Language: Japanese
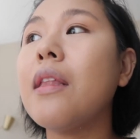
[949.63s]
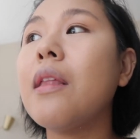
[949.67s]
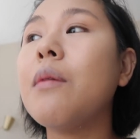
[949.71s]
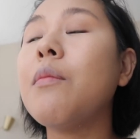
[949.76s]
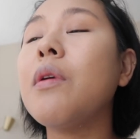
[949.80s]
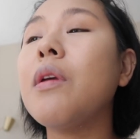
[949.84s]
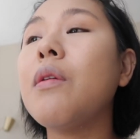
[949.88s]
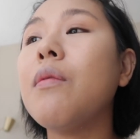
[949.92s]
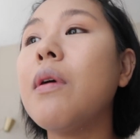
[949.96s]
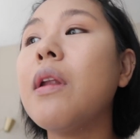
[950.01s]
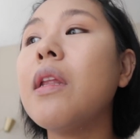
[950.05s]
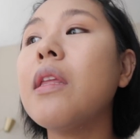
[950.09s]
で
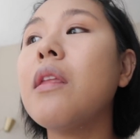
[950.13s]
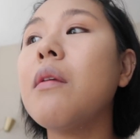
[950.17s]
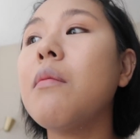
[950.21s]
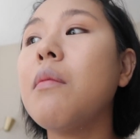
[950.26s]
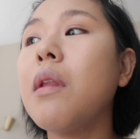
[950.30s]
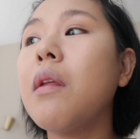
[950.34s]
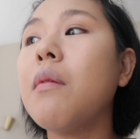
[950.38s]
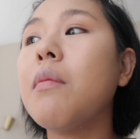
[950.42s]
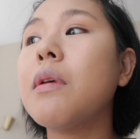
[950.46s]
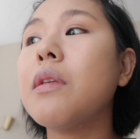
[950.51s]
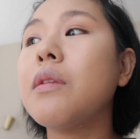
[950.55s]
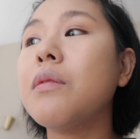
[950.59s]
も言われて
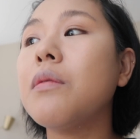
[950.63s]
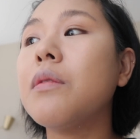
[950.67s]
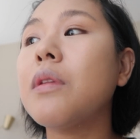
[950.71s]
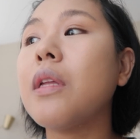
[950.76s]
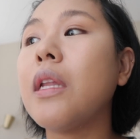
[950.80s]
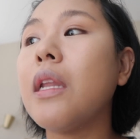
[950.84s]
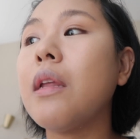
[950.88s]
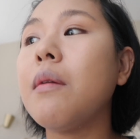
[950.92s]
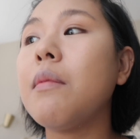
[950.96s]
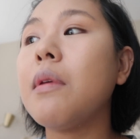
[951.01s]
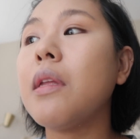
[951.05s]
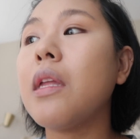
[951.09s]
みればそう
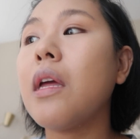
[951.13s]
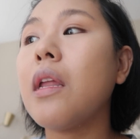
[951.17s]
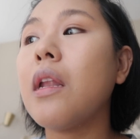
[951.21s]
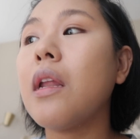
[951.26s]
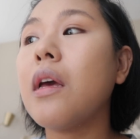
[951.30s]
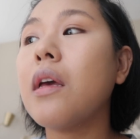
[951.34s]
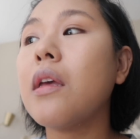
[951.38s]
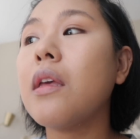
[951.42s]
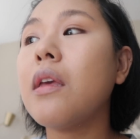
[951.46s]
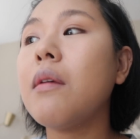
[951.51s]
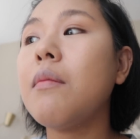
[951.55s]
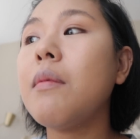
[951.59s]
だねみたい
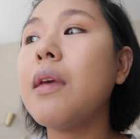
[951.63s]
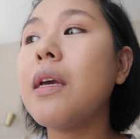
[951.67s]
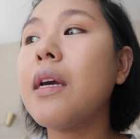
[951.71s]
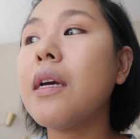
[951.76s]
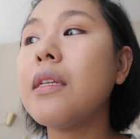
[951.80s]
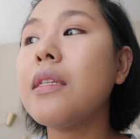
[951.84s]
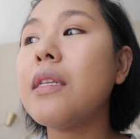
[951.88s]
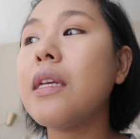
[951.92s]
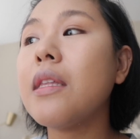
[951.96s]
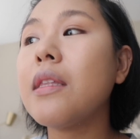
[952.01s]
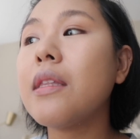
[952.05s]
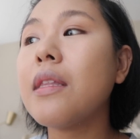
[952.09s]
な、君
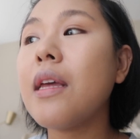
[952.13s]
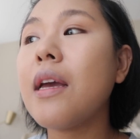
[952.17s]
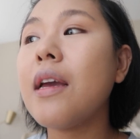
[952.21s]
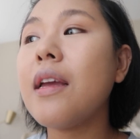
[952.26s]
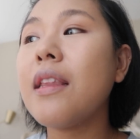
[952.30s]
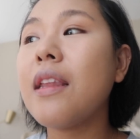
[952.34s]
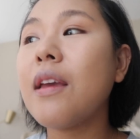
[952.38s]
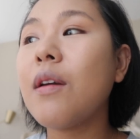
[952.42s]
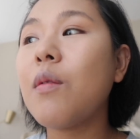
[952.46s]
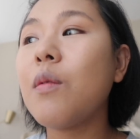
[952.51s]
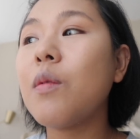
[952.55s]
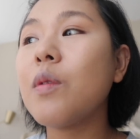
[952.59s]
が絶
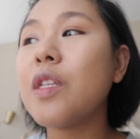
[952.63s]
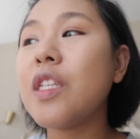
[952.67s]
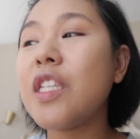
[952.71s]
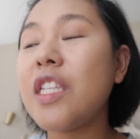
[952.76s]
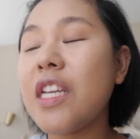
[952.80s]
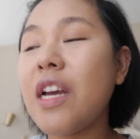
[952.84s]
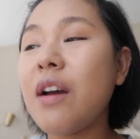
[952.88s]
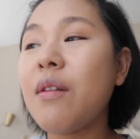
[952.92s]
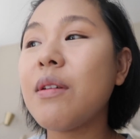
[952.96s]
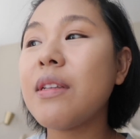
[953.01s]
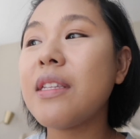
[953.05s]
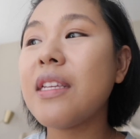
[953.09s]
対にこう
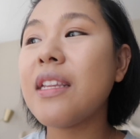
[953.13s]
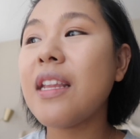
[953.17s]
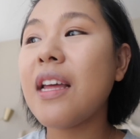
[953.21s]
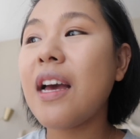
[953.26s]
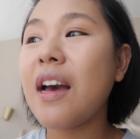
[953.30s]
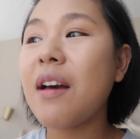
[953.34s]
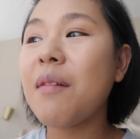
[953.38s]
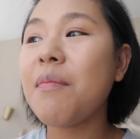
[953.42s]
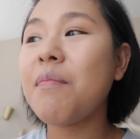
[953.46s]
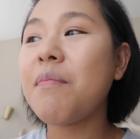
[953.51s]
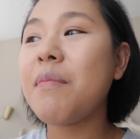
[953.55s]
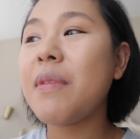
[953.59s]
幸せで
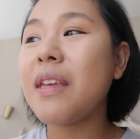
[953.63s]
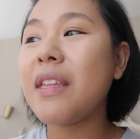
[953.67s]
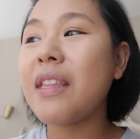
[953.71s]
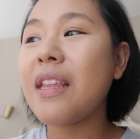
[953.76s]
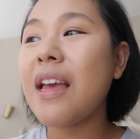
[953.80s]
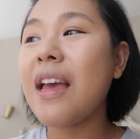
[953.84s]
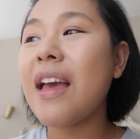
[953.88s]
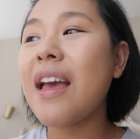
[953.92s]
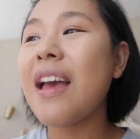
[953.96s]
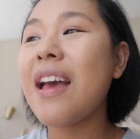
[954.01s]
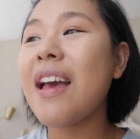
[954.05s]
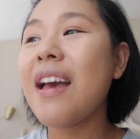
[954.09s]
ハッピー
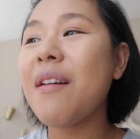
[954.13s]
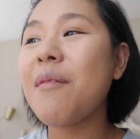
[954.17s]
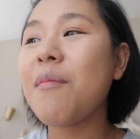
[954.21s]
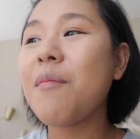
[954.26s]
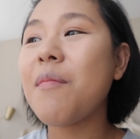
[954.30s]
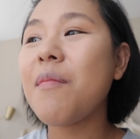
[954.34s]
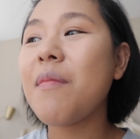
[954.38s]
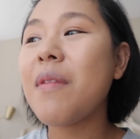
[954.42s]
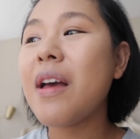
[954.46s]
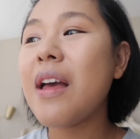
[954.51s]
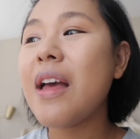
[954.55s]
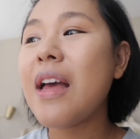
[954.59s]
で
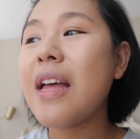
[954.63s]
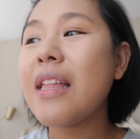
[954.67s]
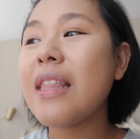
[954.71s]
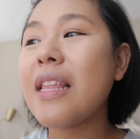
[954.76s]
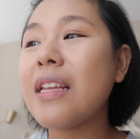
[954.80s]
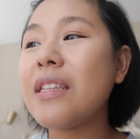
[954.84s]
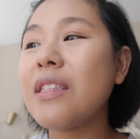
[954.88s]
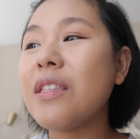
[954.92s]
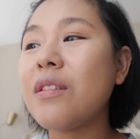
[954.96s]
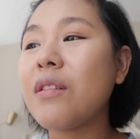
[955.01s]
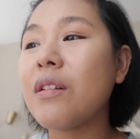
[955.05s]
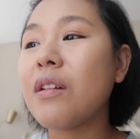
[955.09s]

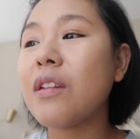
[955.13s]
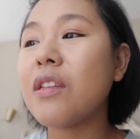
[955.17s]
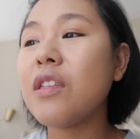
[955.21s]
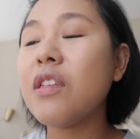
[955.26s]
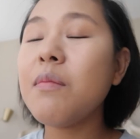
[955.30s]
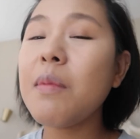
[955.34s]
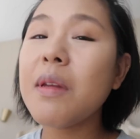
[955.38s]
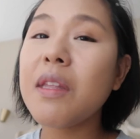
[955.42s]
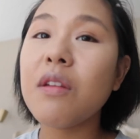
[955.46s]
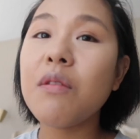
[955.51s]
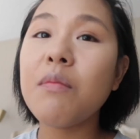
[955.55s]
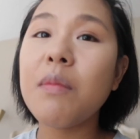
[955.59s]
なんつうのかな、
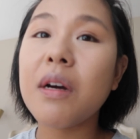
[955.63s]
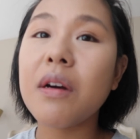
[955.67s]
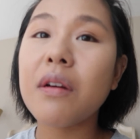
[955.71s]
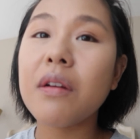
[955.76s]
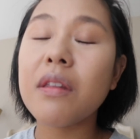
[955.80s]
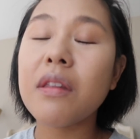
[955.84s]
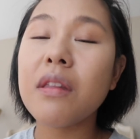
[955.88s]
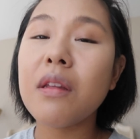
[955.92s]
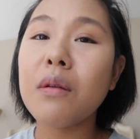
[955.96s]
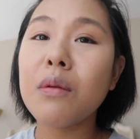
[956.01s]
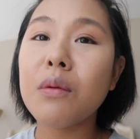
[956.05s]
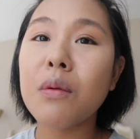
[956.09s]
全てうまく
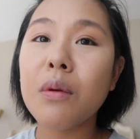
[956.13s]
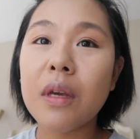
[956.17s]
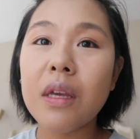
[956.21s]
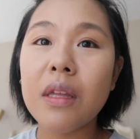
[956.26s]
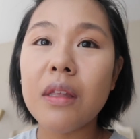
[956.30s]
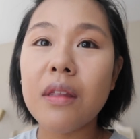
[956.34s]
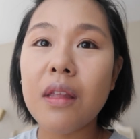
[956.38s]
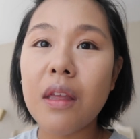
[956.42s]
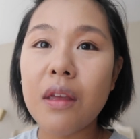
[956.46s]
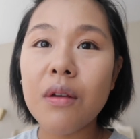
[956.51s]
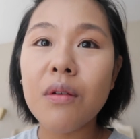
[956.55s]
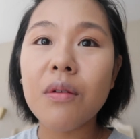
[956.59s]
いってる
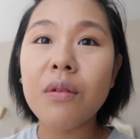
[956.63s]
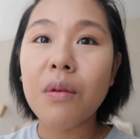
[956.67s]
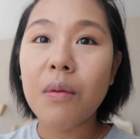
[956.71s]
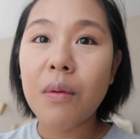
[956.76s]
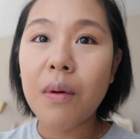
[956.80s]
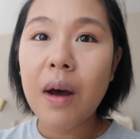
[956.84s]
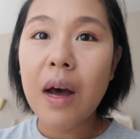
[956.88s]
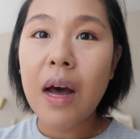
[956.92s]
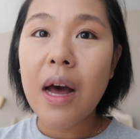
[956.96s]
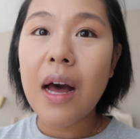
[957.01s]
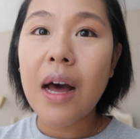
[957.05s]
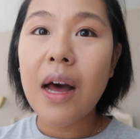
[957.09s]
時っていう
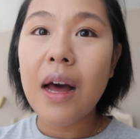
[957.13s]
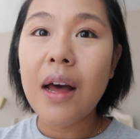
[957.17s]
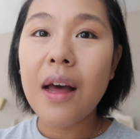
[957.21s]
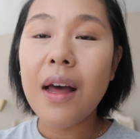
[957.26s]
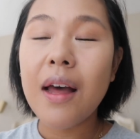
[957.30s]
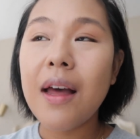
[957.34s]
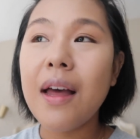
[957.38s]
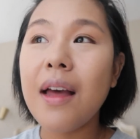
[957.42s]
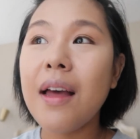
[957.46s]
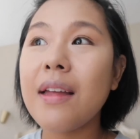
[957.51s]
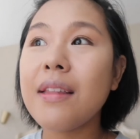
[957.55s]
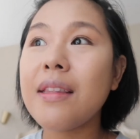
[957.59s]
のは
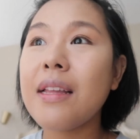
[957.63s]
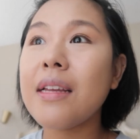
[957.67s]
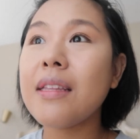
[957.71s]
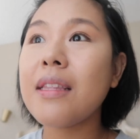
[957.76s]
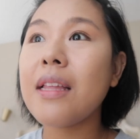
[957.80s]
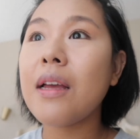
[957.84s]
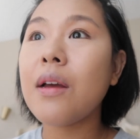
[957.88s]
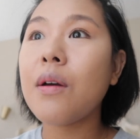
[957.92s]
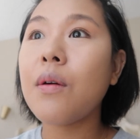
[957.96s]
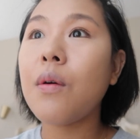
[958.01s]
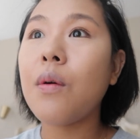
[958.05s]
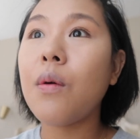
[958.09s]
大
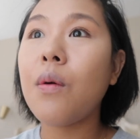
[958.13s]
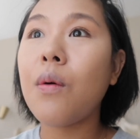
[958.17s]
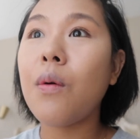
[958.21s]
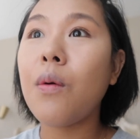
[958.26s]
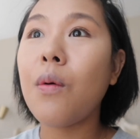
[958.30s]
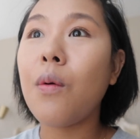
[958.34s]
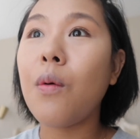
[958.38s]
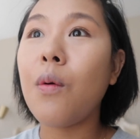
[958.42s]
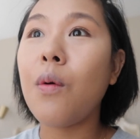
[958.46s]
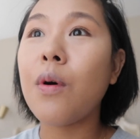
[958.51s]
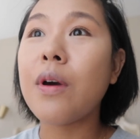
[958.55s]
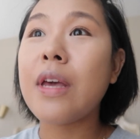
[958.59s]
体
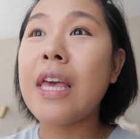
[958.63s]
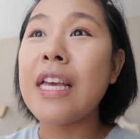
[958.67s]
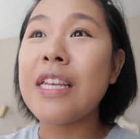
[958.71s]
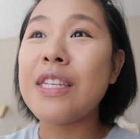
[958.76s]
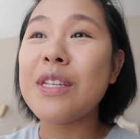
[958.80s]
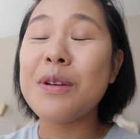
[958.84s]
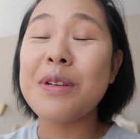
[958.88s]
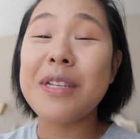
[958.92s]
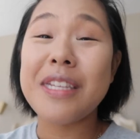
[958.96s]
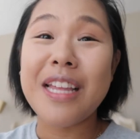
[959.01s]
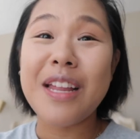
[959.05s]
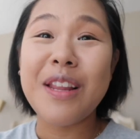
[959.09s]
こうお化
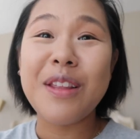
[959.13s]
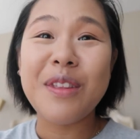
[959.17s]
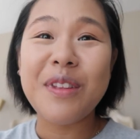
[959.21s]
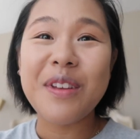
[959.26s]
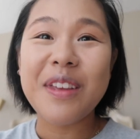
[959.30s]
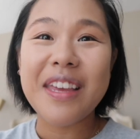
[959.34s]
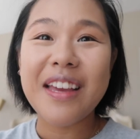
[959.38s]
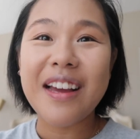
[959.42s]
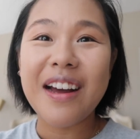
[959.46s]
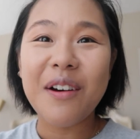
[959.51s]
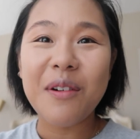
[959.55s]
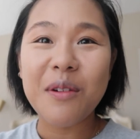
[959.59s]
粧してる
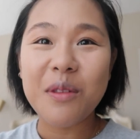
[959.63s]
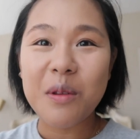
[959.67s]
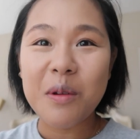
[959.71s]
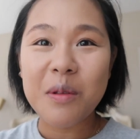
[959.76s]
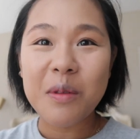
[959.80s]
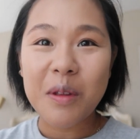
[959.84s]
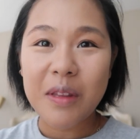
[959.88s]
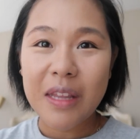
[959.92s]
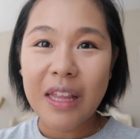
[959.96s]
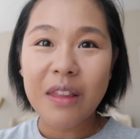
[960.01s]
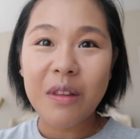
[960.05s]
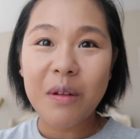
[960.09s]
時がほと
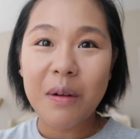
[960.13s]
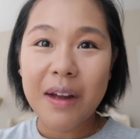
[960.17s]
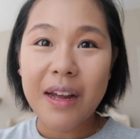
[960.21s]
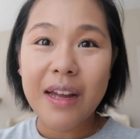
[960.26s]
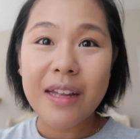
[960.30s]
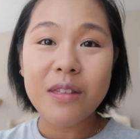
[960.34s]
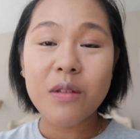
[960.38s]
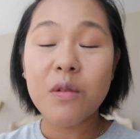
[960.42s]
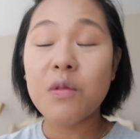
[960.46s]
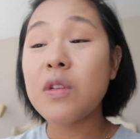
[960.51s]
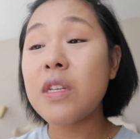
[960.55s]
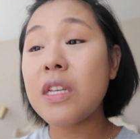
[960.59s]
んどだと
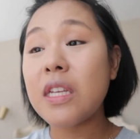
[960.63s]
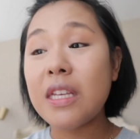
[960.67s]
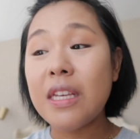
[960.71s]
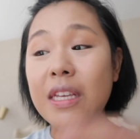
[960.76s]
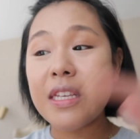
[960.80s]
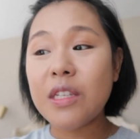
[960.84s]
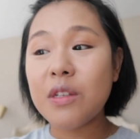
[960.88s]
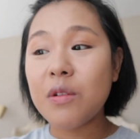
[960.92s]
か、その時期